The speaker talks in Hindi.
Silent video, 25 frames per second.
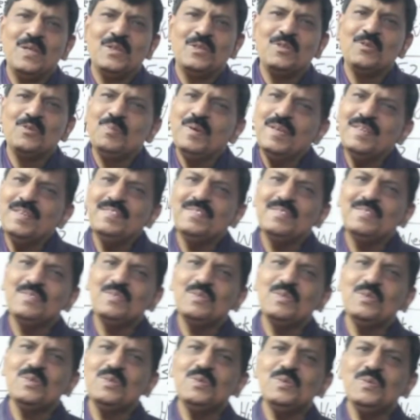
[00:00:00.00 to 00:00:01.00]
तो बस
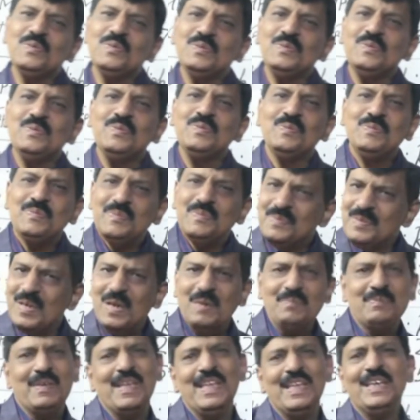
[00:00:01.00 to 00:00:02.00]
तो
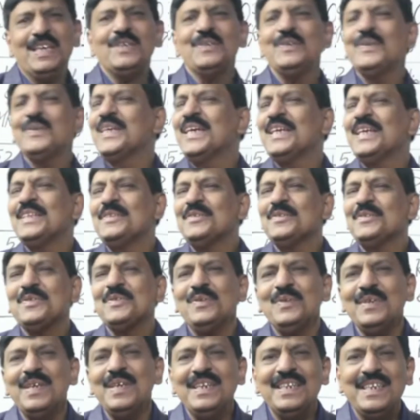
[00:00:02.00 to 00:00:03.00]
अब क्लियर हो गया
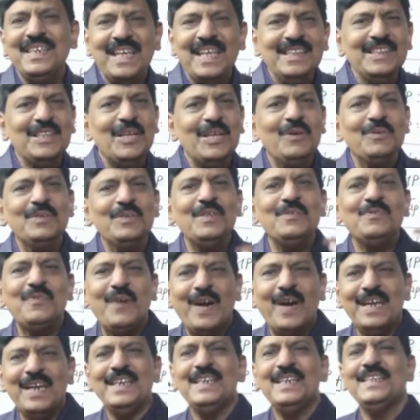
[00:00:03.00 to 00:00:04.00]
दोस्तों कि
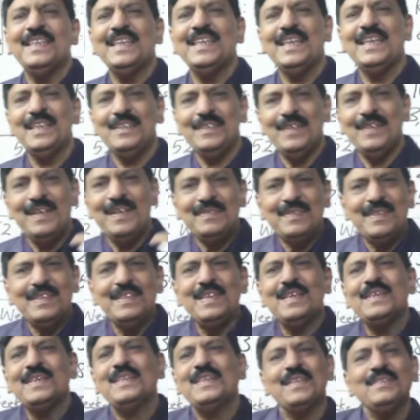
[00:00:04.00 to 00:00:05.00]
10,500 जैसे
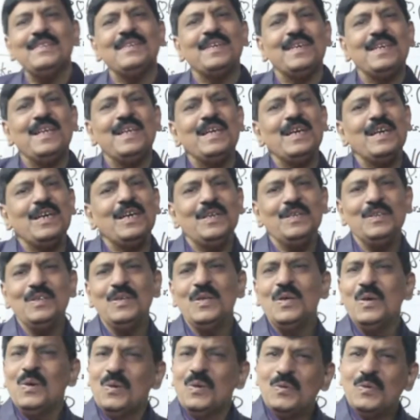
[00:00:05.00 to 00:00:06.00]
ये टच करेगा
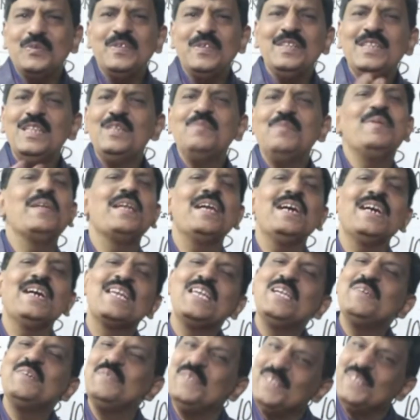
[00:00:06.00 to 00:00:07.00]
उसी दिन मेरा
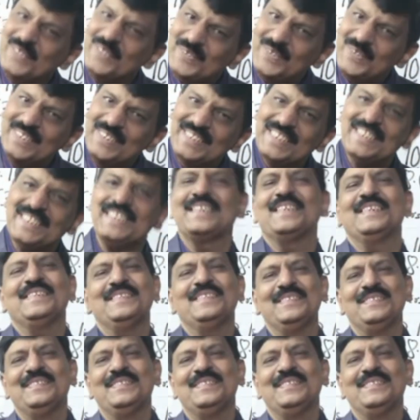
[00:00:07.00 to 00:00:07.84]
अगला वीडियो आ जाएगा